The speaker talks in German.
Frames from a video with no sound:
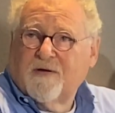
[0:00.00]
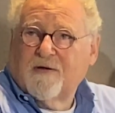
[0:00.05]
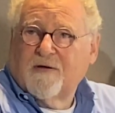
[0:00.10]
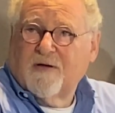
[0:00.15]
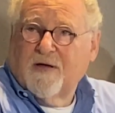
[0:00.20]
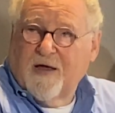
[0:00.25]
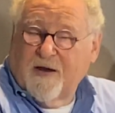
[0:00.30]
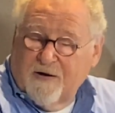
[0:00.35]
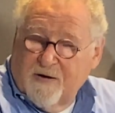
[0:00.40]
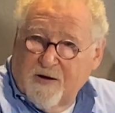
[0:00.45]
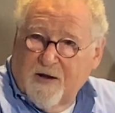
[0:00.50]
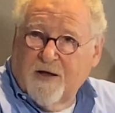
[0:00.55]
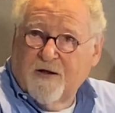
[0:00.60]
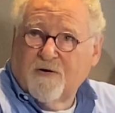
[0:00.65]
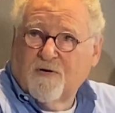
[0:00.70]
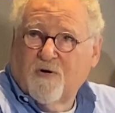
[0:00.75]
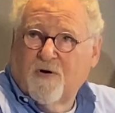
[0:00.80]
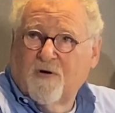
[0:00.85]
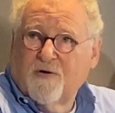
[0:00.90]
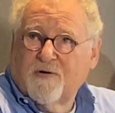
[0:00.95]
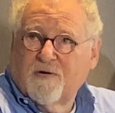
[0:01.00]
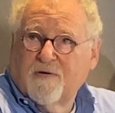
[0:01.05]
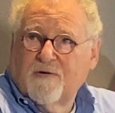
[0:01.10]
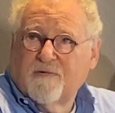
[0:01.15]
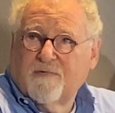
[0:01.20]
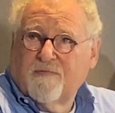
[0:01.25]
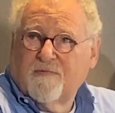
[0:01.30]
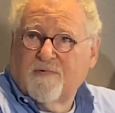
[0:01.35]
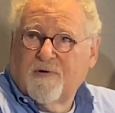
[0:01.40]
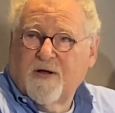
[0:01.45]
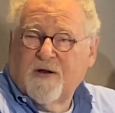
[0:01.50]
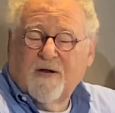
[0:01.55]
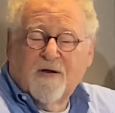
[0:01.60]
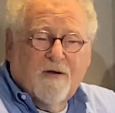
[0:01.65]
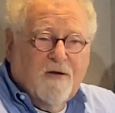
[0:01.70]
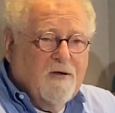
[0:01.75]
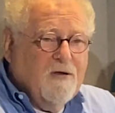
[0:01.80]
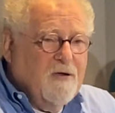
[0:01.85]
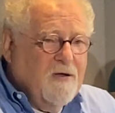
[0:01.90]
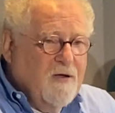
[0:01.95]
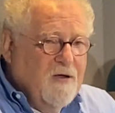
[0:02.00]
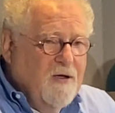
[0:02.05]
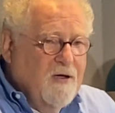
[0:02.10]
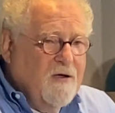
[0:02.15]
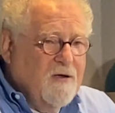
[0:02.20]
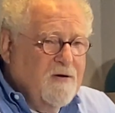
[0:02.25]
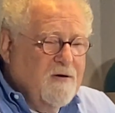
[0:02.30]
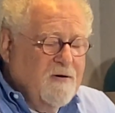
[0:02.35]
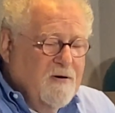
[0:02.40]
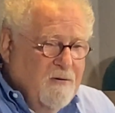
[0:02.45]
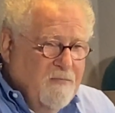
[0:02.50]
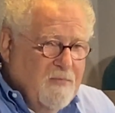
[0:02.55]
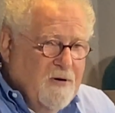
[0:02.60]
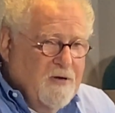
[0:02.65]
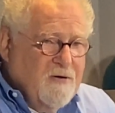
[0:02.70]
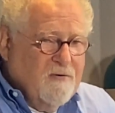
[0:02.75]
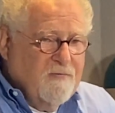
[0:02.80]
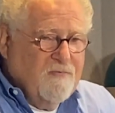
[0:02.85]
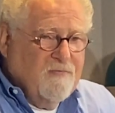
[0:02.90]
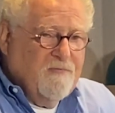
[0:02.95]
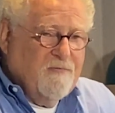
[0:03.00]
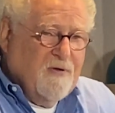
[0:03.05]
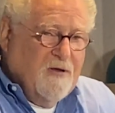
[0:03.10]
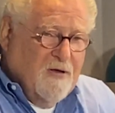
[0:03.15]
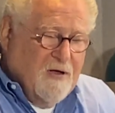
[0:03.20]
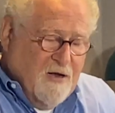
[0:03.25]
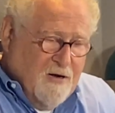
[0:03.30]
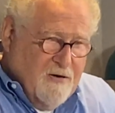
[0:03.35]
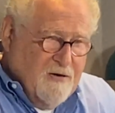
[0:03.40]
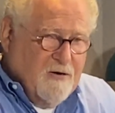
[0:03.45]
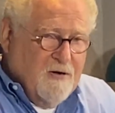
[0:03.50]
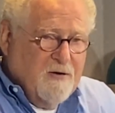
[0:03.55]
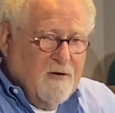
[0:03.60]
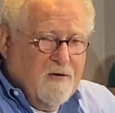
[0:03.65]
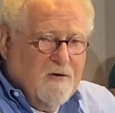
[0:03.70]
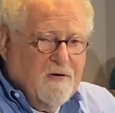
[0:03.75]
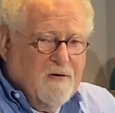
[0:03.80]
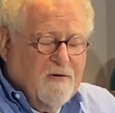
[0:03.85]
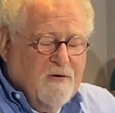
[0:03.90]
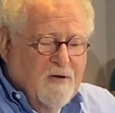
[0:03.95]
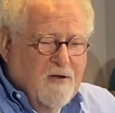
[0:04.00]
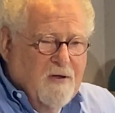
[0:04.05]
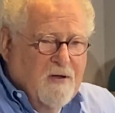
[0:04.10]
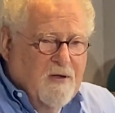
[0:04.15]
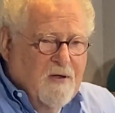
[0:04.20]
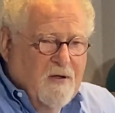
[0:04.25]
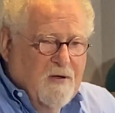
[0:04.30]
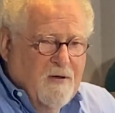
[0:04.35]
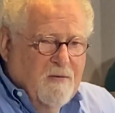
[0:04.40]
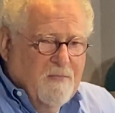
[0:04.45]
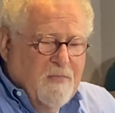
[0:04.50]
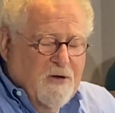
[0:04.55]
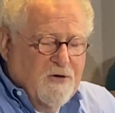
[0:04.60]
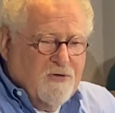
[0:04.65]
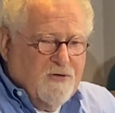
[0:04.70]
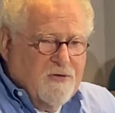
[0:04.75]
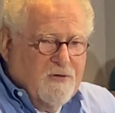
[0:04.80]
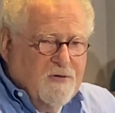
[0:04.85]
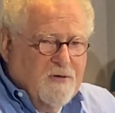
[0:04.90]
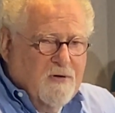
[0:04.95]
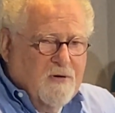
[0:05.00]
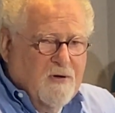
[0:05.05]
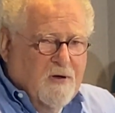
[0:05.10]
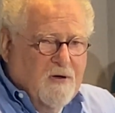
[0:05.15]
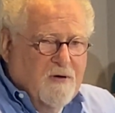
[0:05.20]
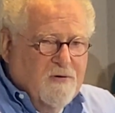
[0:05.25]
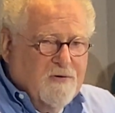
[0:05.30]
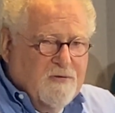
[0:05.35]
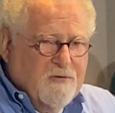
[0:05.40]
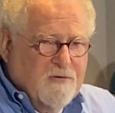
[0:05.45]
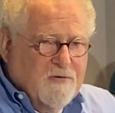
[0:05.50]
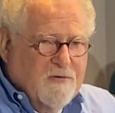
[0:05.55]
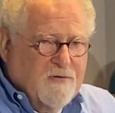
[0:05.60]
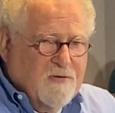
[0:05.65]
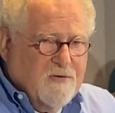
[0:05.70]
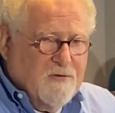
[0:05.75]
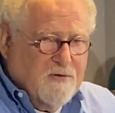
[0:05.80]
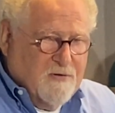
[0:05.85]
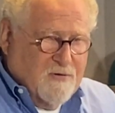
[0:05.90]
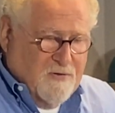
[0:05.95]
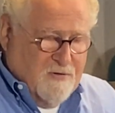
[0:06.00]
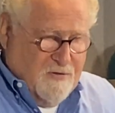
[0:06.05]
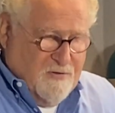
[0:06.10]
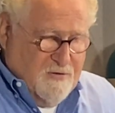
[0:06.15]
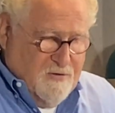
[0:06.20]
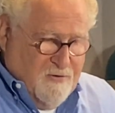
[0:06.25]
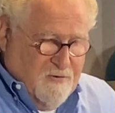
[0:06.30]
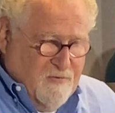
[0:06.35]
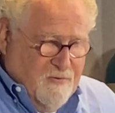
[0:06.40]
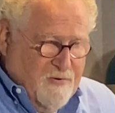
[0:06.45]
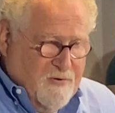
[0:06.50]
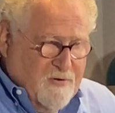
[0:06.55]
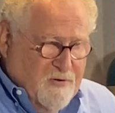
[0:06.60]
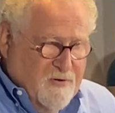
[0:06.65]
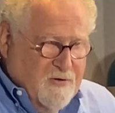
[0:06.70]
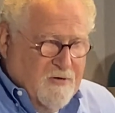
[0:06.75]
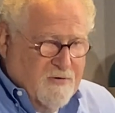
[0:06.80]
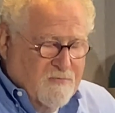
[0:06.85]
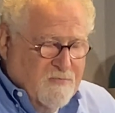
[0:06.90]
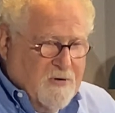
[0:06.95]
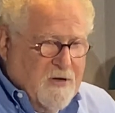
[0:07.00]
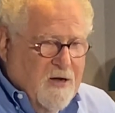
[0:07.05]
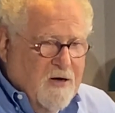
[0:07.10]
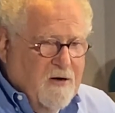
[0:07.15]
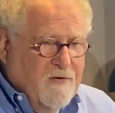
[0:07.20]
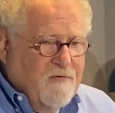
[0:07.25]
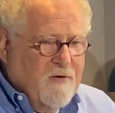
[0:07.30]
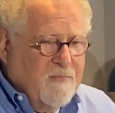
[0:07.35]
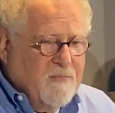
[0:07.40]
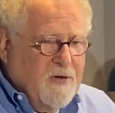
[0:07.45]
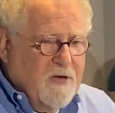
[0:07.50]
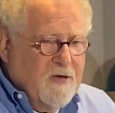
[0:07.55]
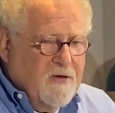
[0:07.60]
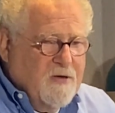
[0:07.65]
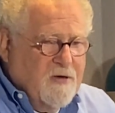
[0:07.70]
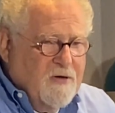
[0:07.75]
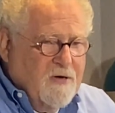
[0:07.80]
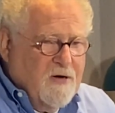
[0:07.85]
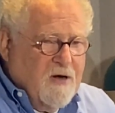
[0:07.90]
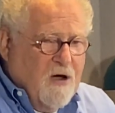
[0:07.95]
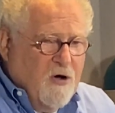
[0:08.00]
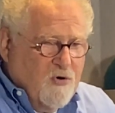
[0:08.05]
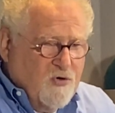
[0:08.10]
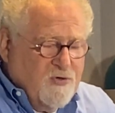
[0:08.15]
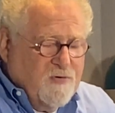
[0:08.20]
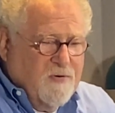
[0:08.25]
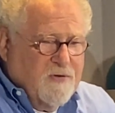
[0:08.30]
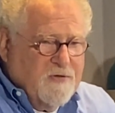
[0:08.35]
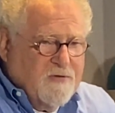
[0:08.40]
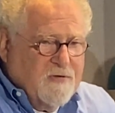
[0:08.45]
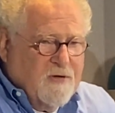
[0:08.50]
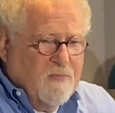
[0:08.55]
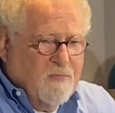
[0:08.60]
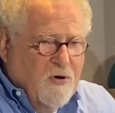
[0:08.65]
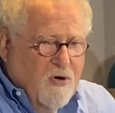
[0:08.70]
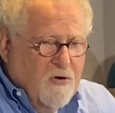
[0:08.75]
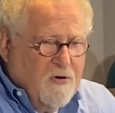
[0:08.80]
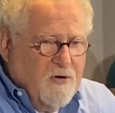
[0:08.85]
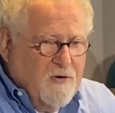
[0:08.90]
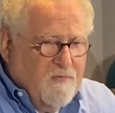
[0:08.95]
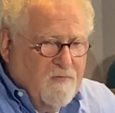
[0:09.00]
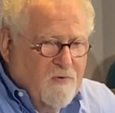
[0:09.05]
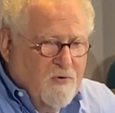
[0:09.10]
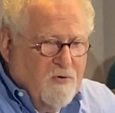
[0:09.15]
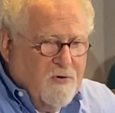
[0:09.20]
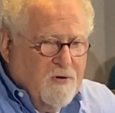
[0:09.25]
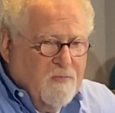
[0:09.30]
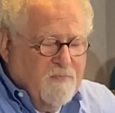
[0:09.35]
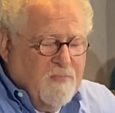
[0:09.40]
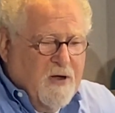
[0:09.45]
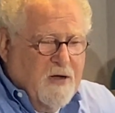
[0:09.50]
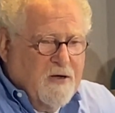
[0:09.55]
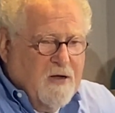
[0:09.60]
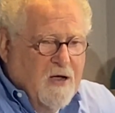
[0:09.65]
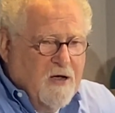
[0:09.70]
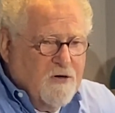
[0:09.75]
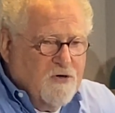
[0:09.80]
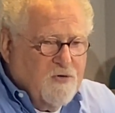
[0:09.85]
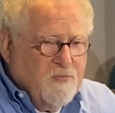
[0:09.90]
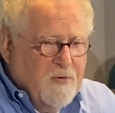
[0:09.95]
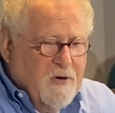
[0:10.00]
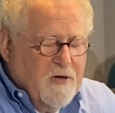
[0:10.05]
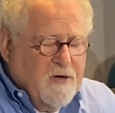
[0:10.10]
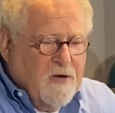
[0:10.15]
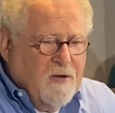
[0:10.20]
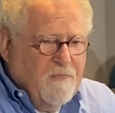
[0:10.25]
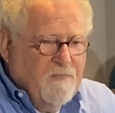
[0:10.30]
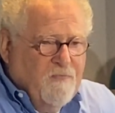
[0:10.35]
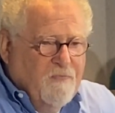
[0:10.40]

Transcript: kennenlernen konnte, weil er nämlich wie andere Menschen aus diesem Teil der Familie in Auschwitz ermordet wurde, ein paar Jahre später.